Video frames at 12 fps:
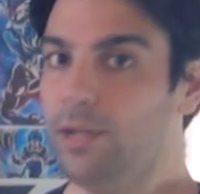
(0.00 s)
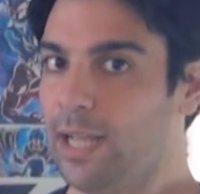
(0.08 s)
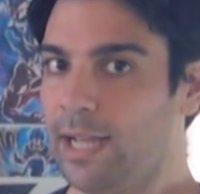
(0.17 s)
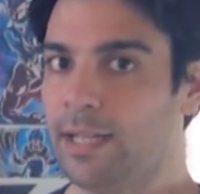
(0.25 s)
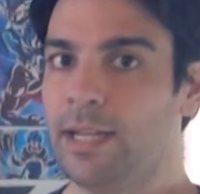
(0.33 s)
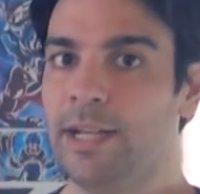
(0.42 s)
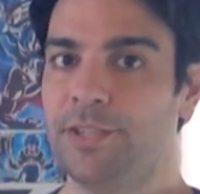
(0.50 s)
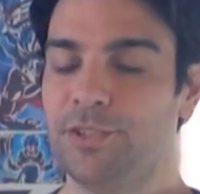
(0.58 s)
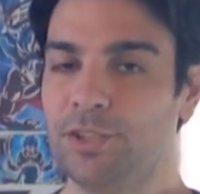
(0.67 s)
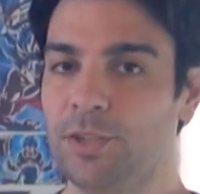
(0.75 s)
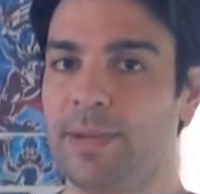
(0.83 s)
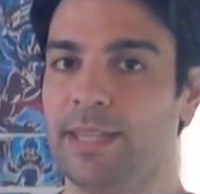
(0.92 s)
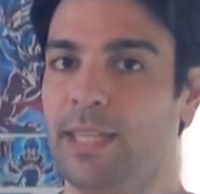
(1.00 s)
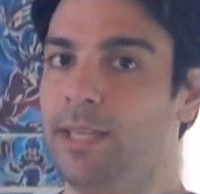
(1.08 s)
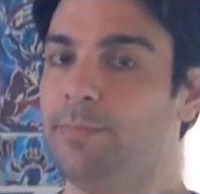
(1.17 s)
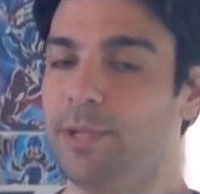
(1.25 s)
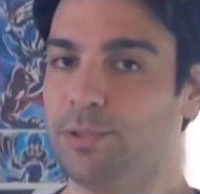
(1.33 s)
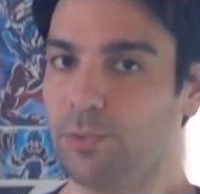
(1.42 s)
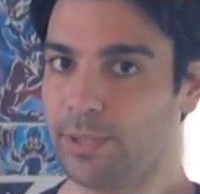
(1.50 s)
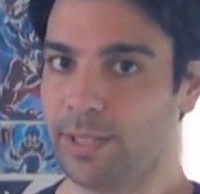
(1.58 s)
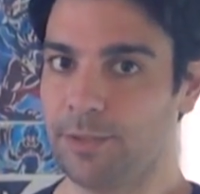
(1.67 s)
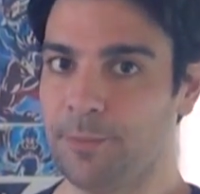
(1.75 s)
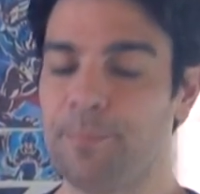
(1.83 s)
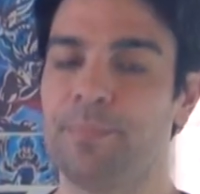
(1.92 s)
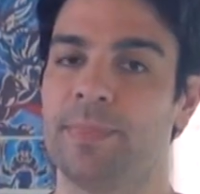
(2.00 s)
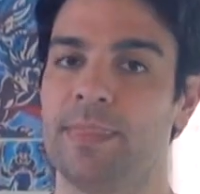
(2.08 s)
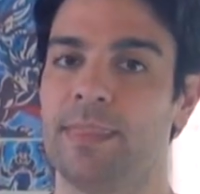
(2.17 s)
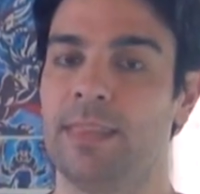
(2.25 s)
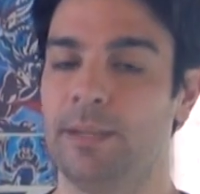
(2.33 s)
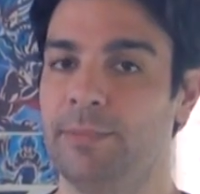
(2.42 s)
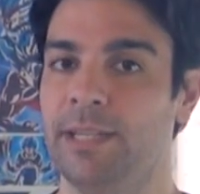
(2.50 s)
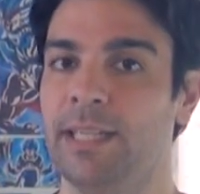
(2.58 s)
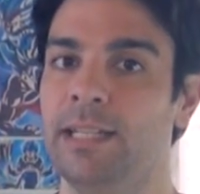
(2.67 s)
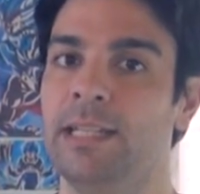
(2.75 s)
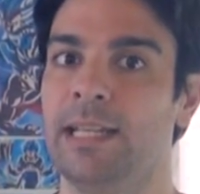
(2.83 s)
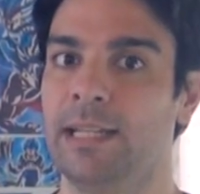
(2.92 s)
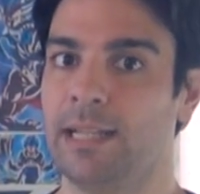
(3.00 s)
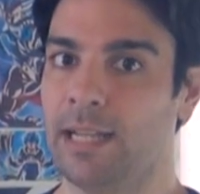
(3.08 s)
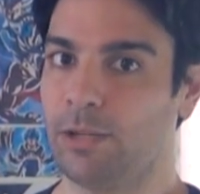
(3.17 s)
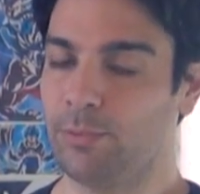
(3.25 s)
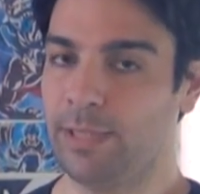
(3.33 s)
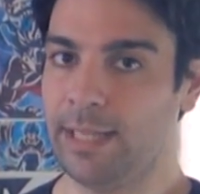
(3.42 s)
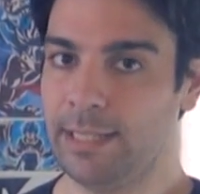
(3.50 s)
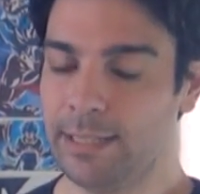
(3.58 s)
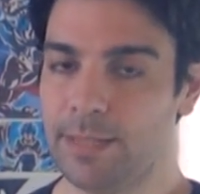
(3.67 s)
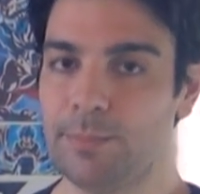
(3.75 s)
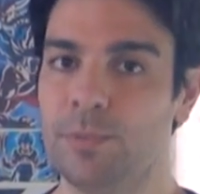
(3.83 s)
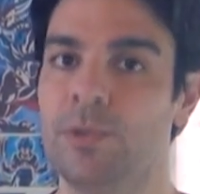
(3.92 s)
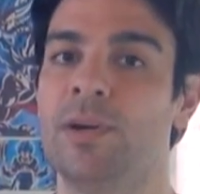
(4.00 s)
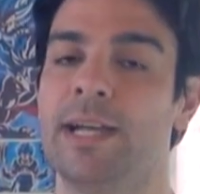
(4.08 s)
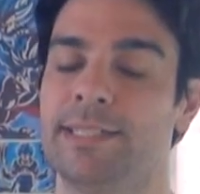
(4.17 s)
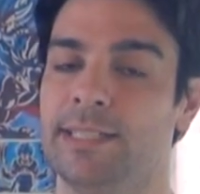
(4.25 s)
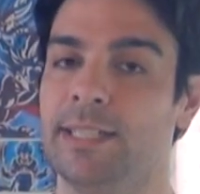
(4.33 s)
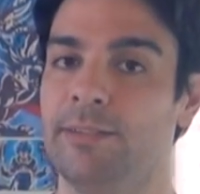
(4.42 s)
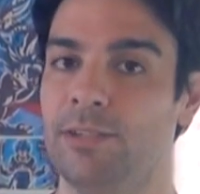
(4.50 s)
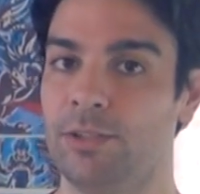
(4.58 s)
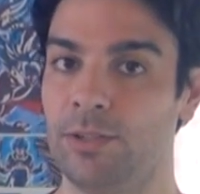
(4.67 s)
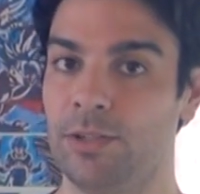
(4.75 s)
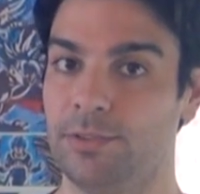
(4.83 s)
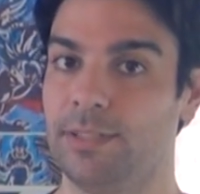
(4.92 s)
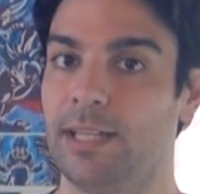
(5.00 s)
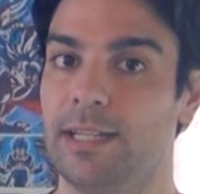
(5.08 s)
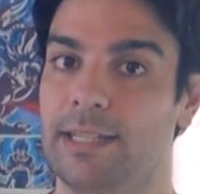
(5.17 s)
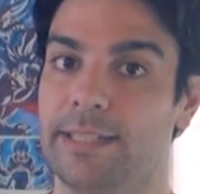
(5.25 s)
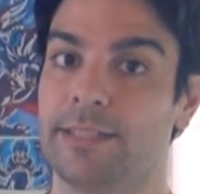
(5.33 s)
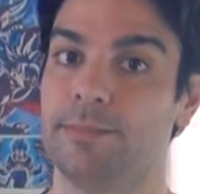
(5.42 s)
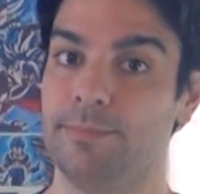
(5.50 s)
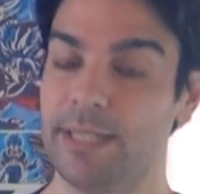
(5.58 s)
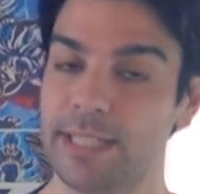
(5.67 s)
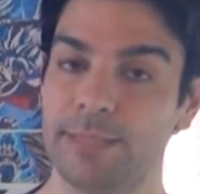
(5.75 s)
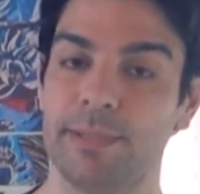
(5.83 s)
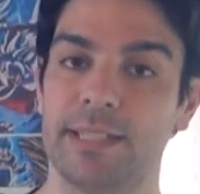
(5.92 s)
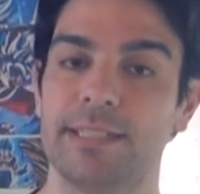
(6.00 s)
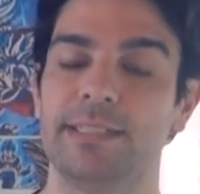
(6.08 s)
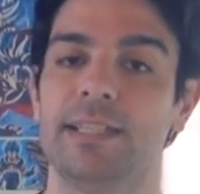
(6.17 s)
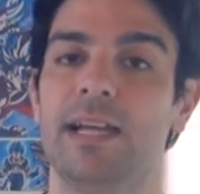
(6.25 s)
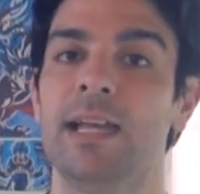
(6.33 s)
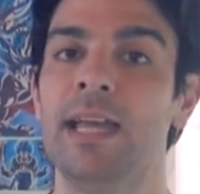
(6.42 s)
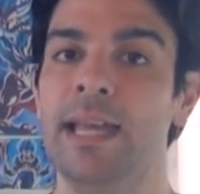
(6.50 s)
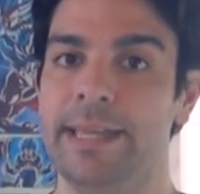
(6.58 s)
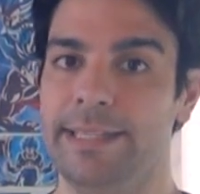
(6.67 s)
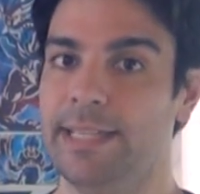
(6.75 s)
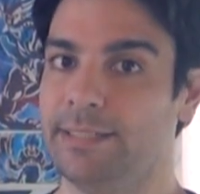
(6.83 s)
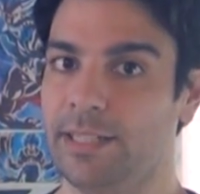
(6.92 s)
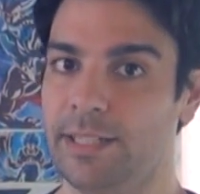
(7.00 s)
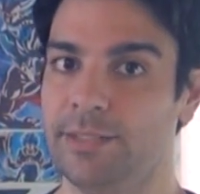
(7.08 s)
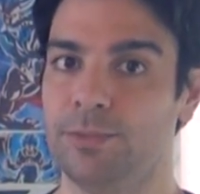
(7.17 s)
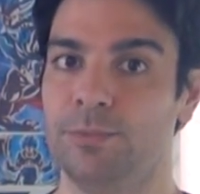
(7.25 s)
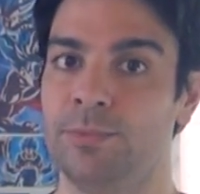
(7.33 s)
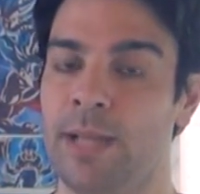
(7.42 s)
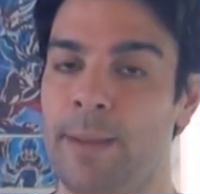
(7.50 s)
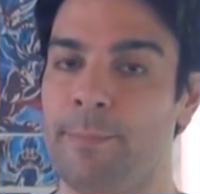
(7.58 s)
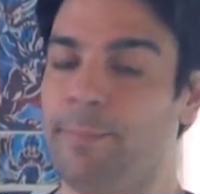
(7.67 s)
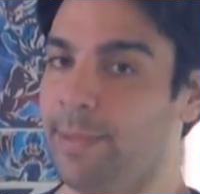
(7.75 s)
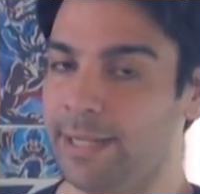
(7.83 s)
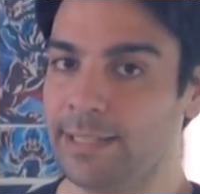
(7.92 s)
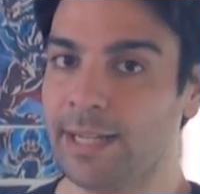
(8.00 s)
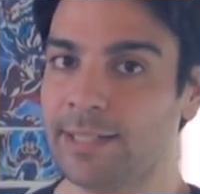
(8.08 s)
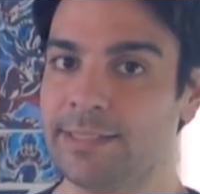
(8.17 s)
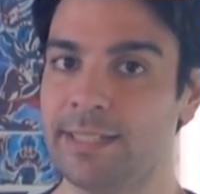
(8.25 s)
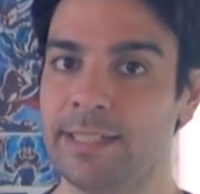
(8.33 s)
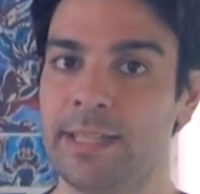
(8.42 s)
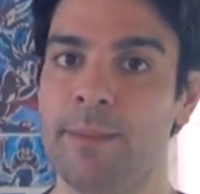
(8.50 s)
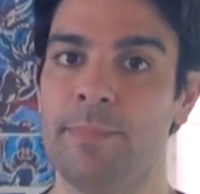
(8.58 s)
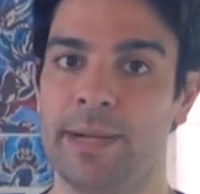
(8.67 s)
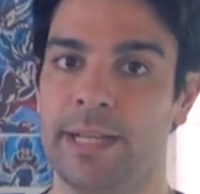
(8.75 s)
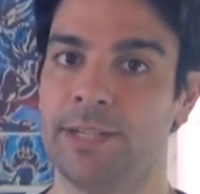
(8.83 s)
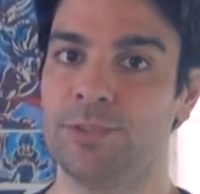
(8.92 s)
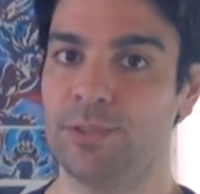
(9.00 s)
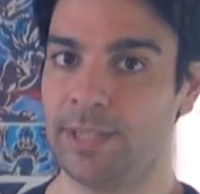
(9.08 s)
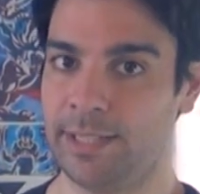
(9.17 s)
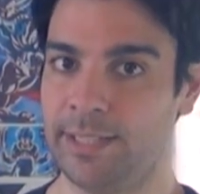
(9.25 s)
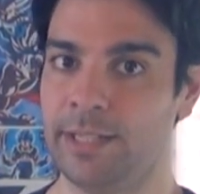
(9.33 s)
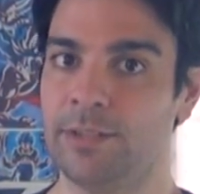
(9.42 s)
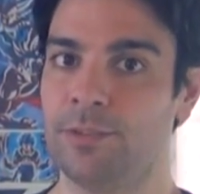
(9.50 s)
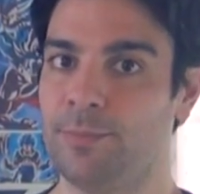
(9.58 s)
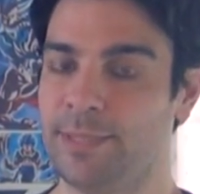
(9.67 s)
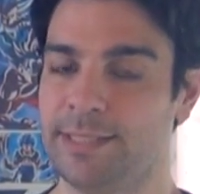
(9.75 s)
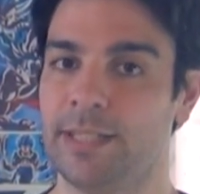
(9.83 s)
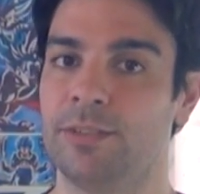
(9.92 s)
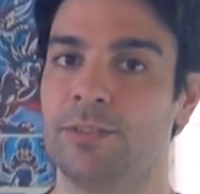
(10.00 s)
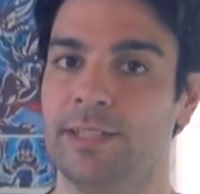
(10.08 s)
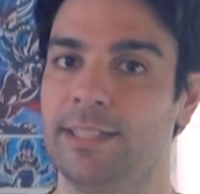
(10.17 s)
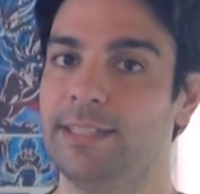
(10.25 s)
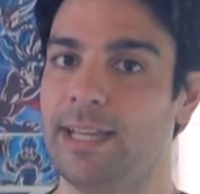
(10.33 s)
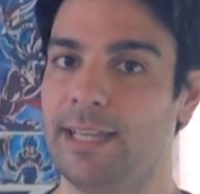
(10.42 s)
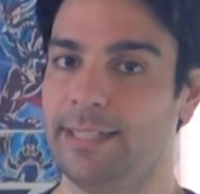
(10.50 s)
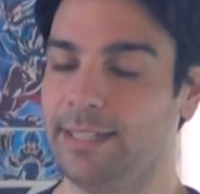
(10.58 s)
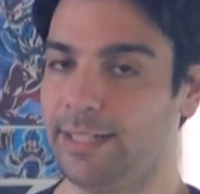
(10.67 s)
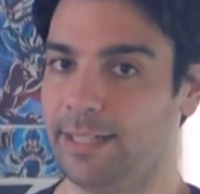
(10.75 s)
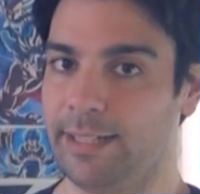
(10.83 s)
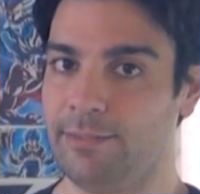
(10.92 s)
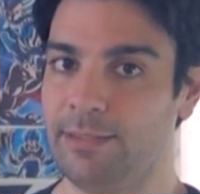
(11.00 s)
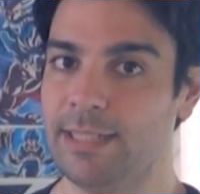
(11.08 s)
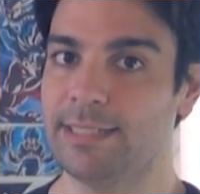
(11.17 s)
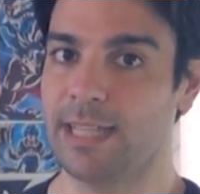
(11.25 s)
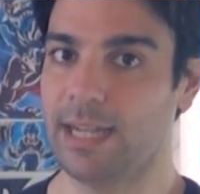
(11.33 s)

Hola, soy Tomate Despachurrado. Terminé de leer La Rueda del Tiempo, así que vengo a contarles mi experiencia y hacerles una pequeña reseña para aquellos que quieran comenzar con esta increíble